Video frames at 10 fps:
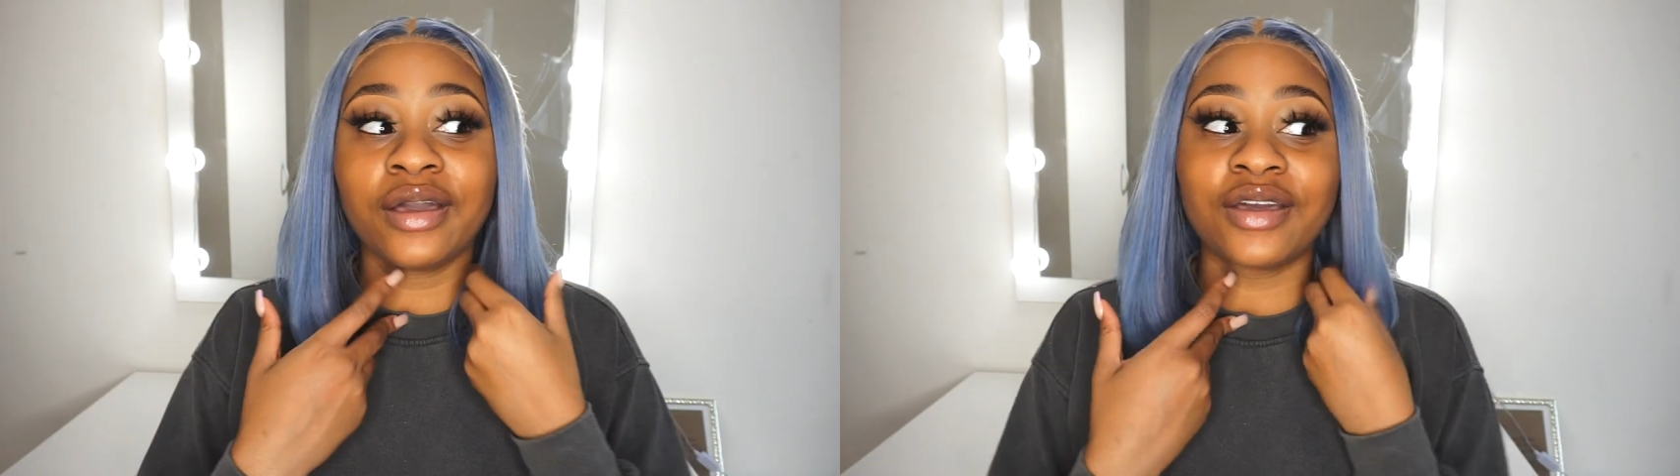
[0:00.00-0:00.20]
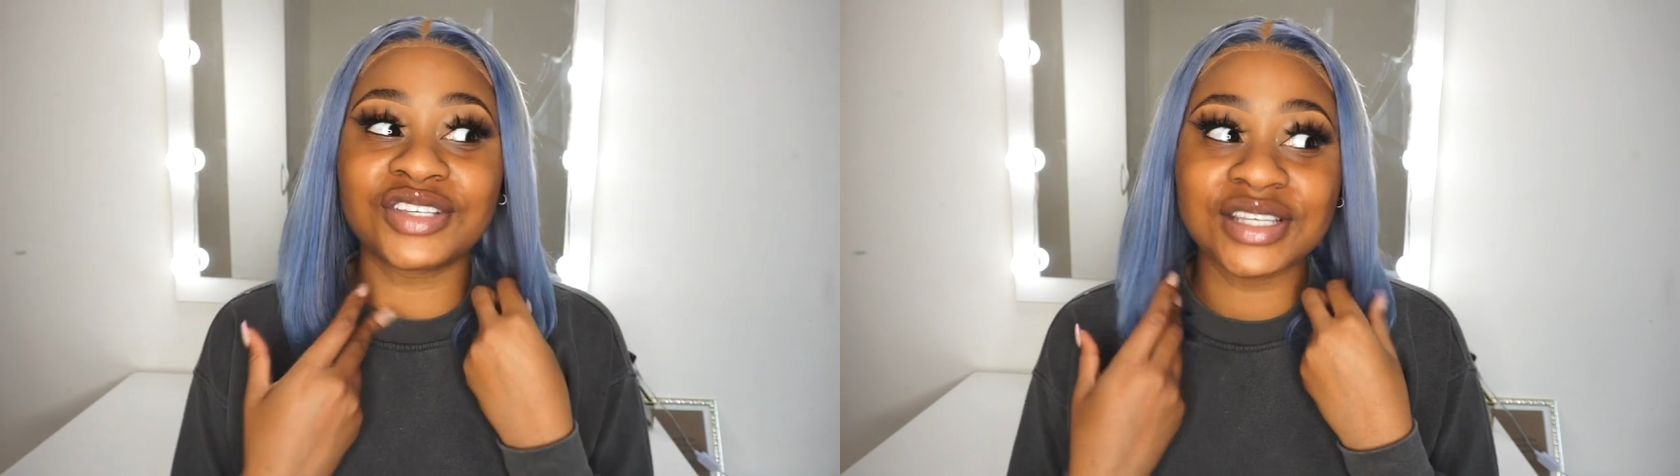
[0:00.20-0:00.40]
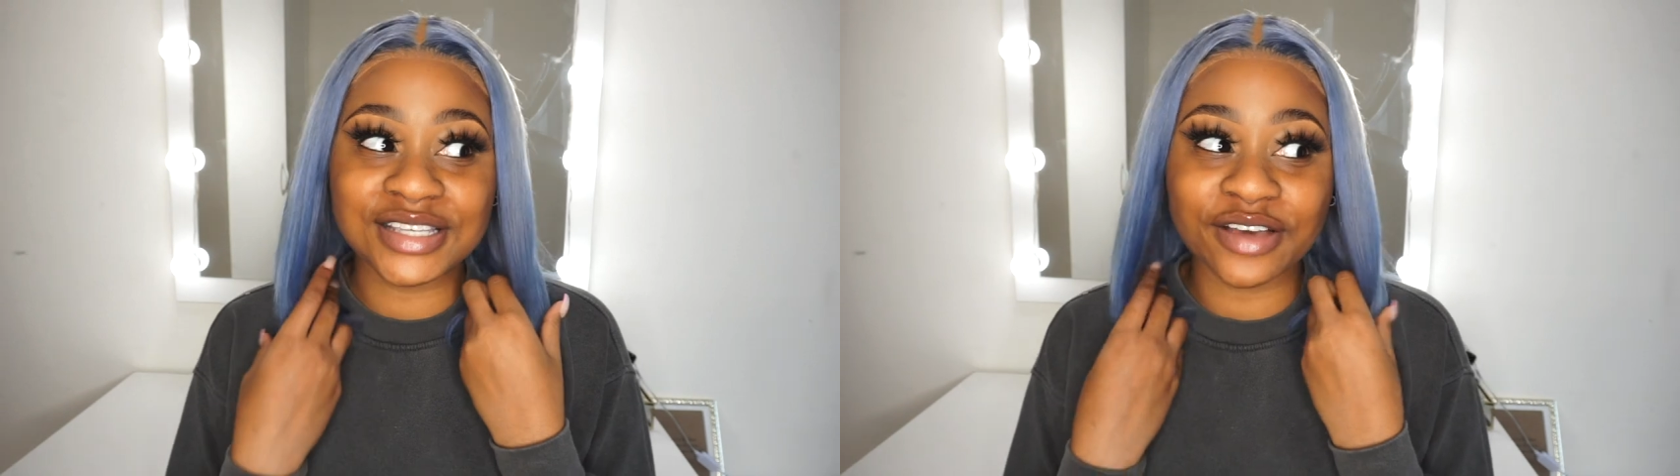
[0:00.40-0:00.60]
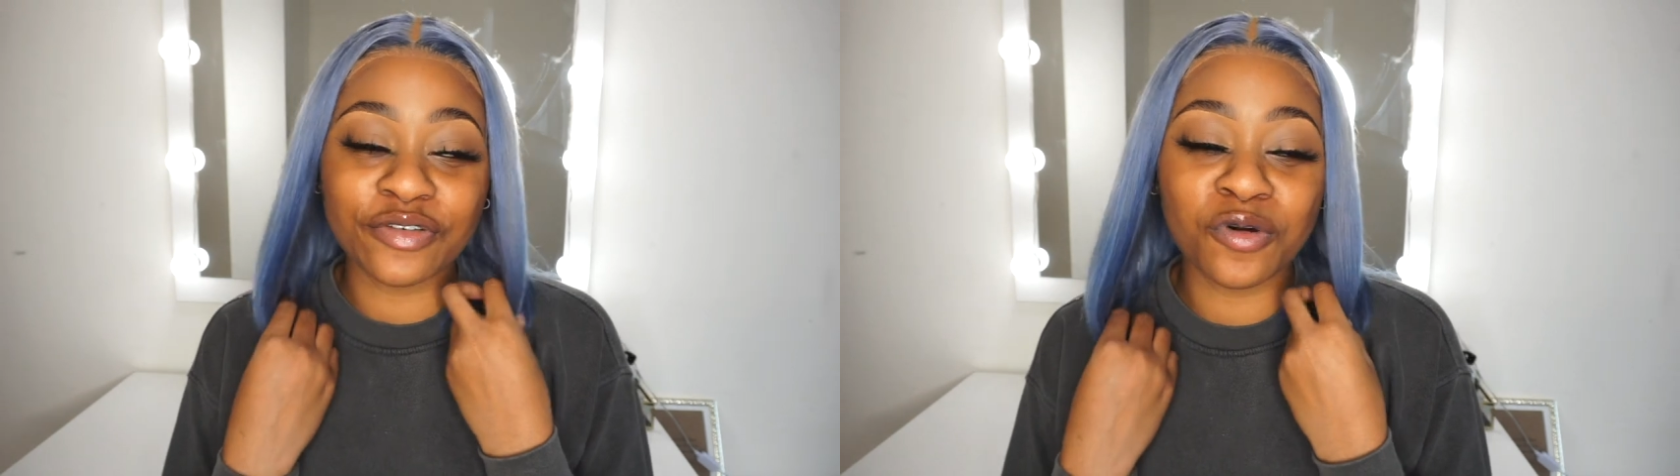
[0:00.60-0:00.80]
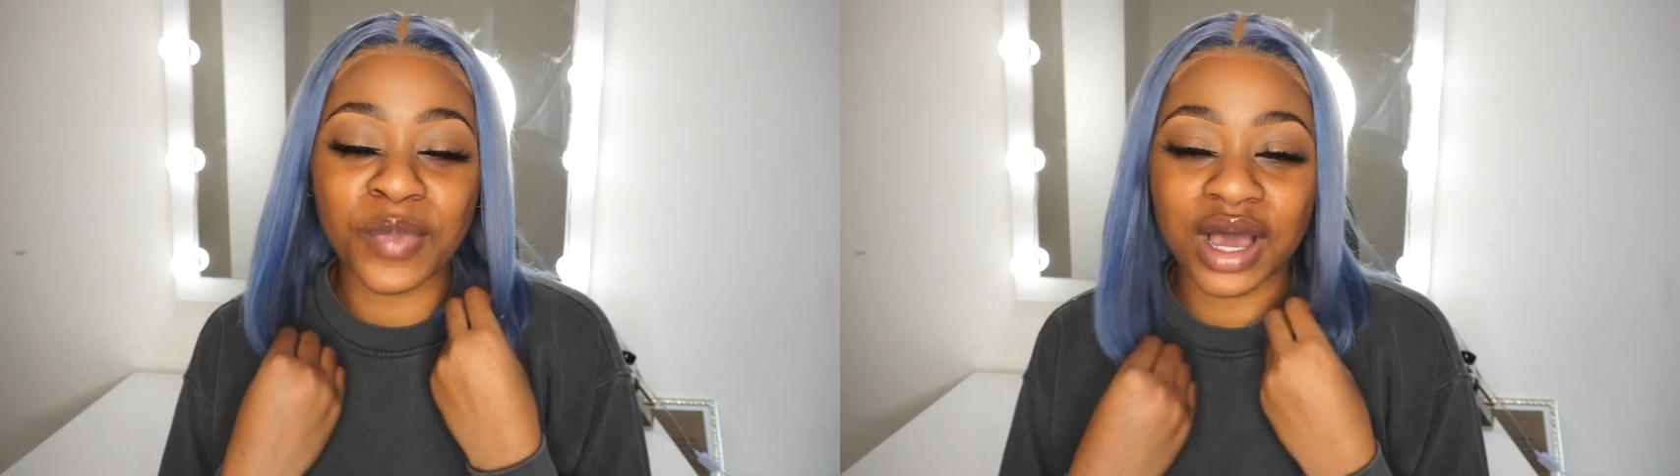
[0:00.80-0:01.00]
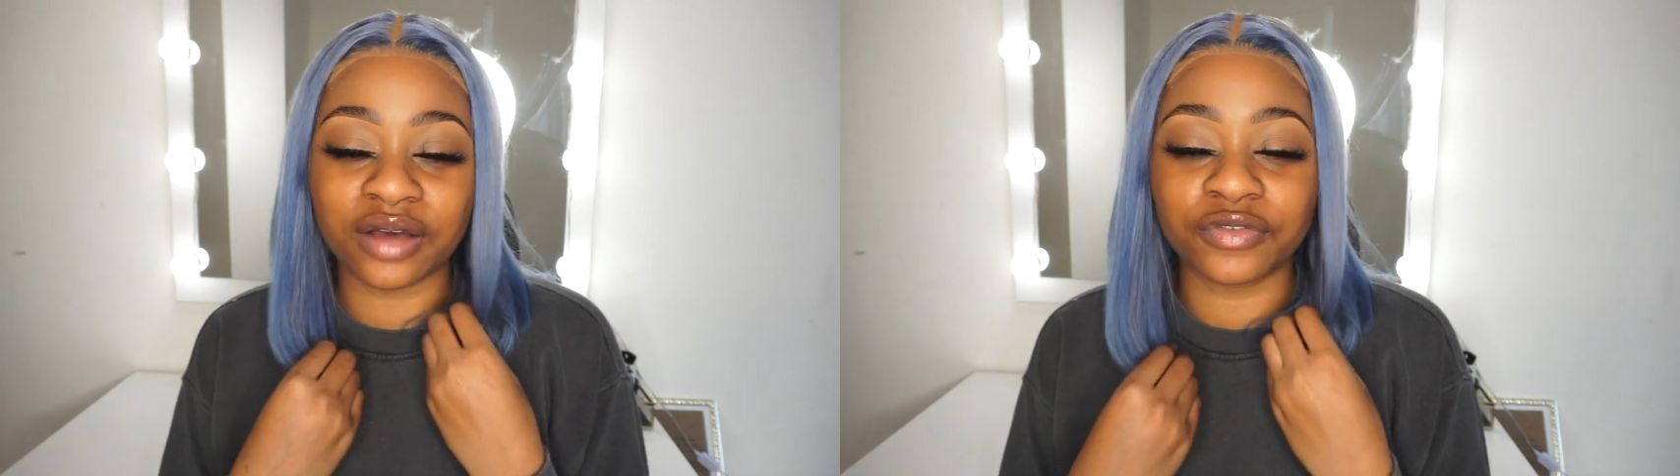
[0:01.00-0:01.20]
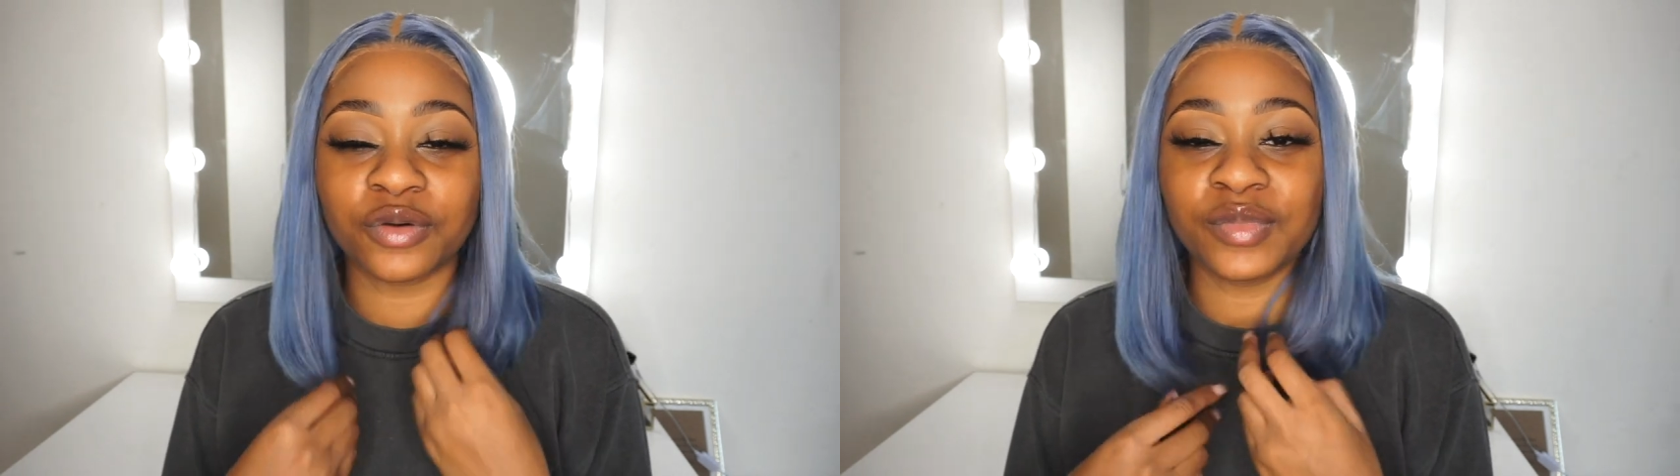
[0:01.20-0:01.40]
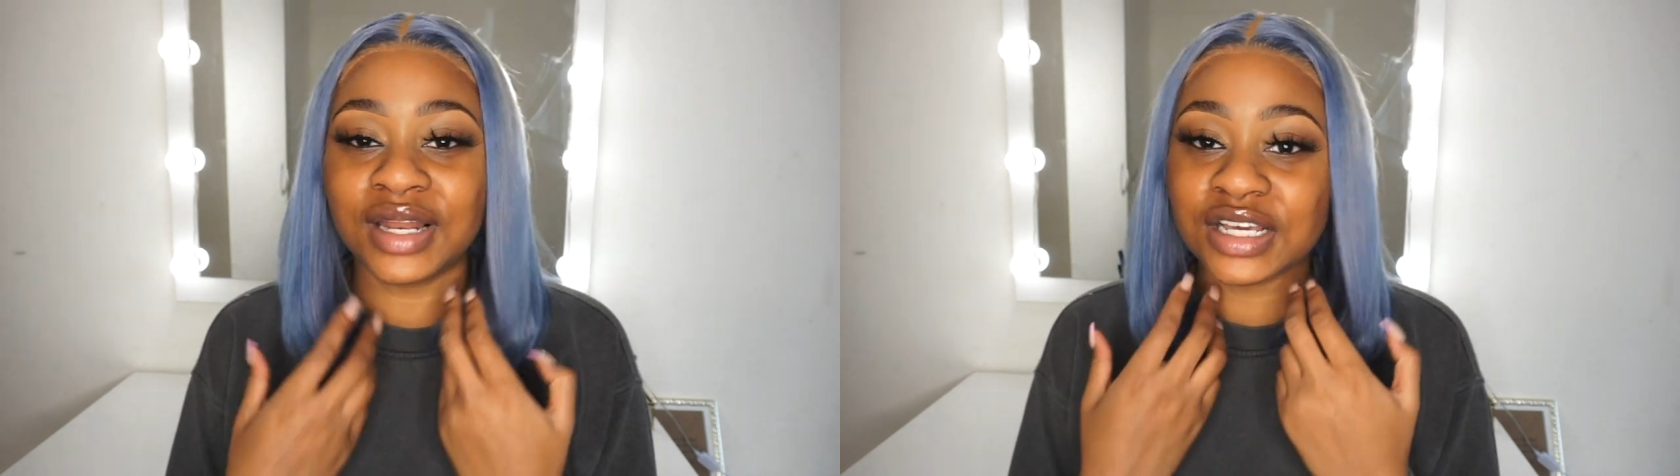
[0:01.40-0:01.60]
que j'ai déjà fait
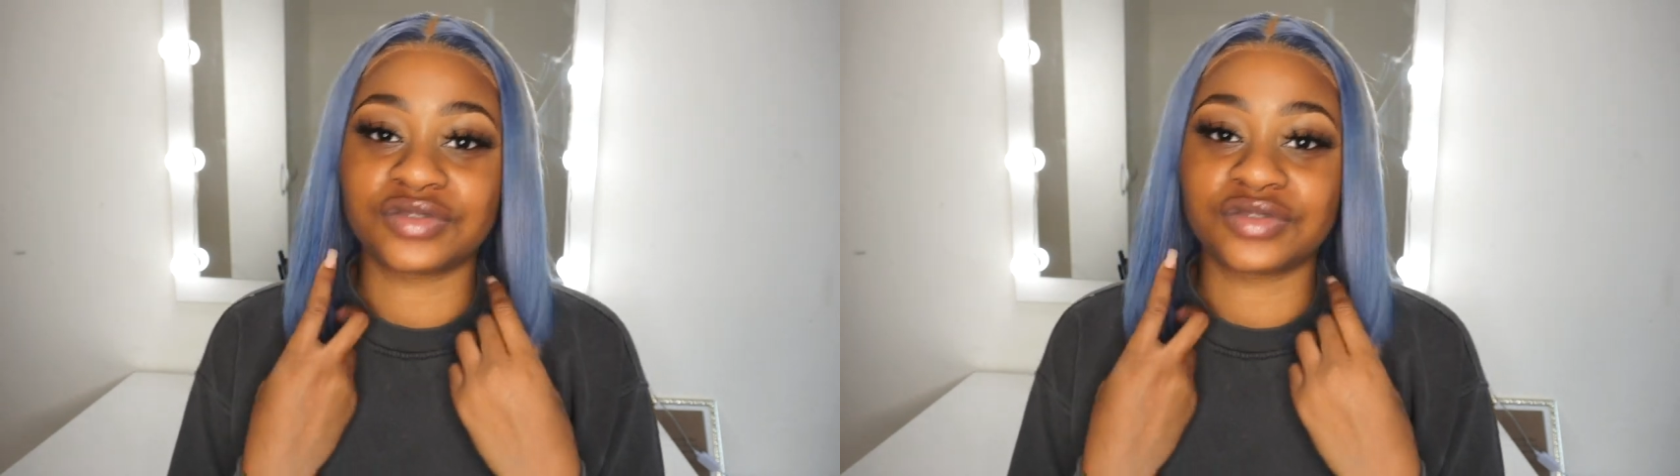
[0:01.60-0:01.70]
auparavant mais là